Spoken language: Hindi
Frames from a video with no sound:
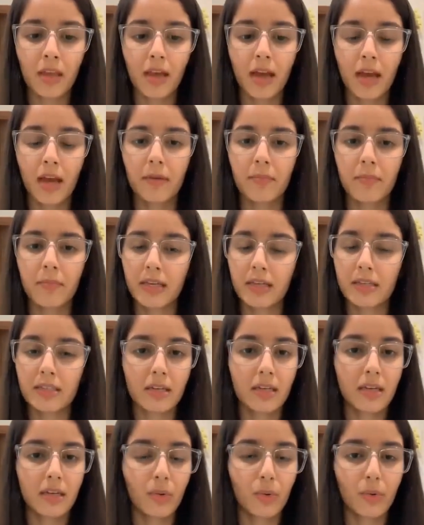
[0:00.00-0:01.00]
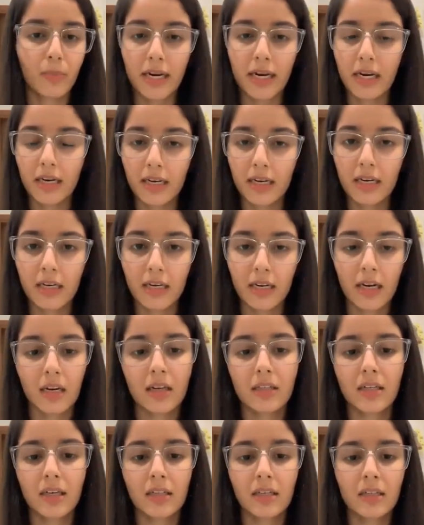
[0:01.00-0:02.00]
एंड मैं किसी को पैनिक नहीं
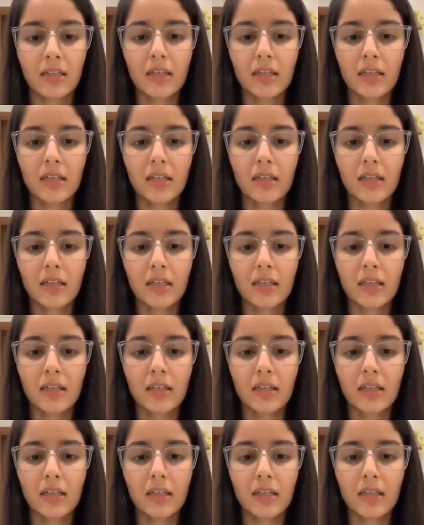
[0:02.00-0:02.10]
कराना चाहती